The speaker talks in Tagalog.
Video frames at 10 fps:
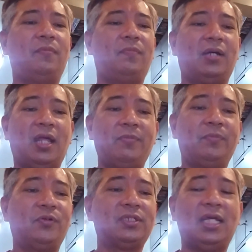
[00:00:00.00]

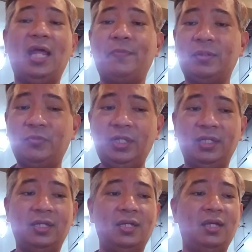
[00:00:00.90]
Maraming pong salamat muli.
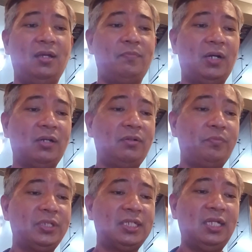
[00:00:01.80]

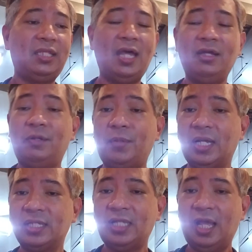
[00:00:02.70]
Mag-umpisa na tayo
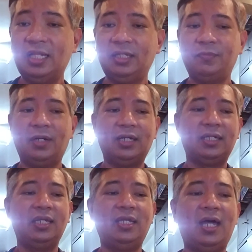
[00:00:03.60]
para sa ating mga
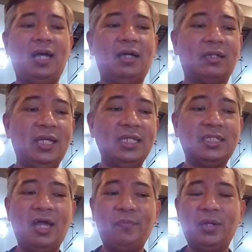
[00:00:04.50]
giya. Race
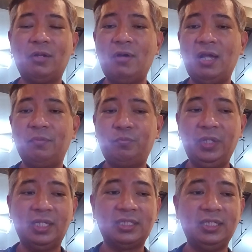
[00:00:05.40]
number 1,
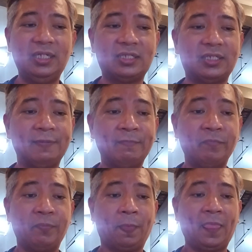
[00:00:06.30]
pick 6.
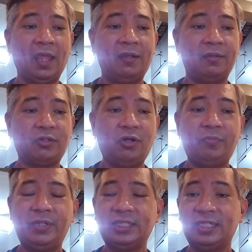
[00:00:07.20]

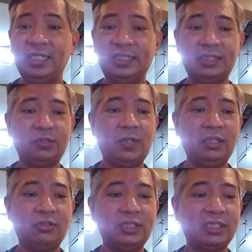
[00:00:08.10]
Covers races 1
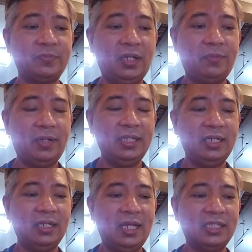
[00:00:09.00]
to 6 mga
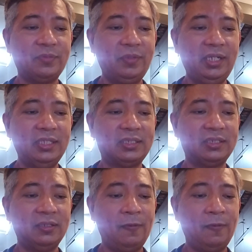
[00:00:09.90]
bayang classmates.